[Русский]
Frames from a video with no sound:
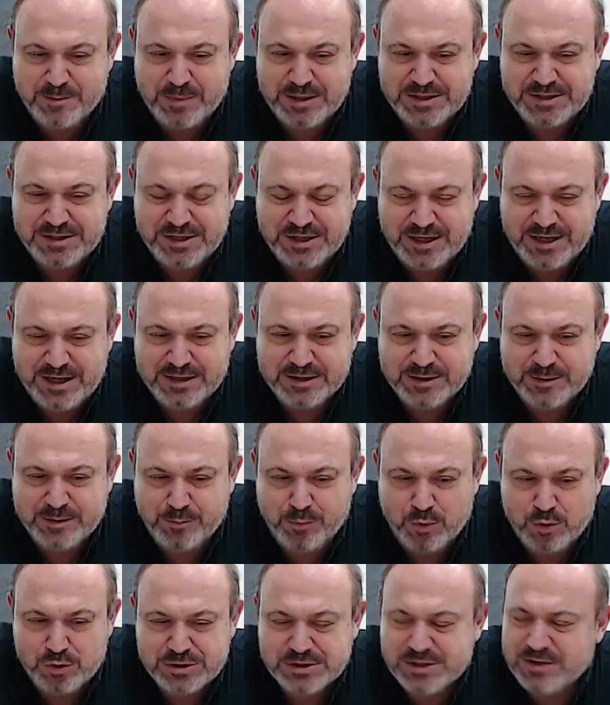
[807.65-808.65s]
материалы
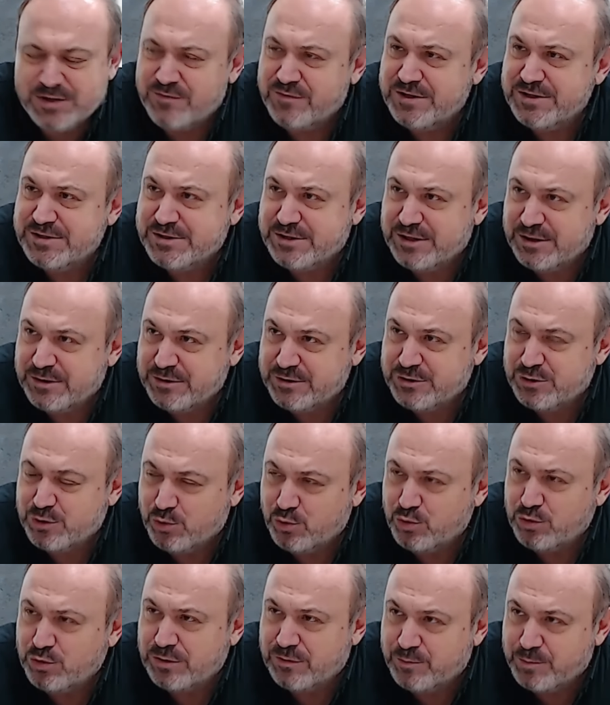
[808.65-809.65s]
Польского
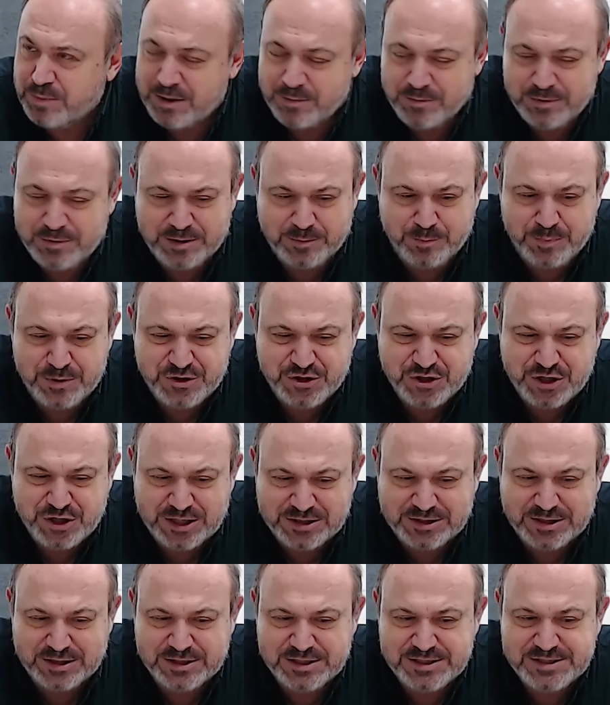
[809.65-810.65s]
института памяти
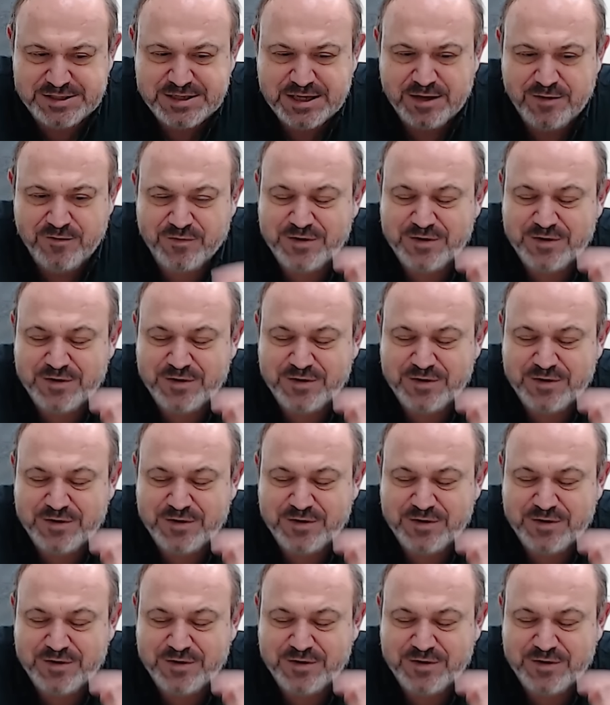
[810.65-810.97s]
печаталось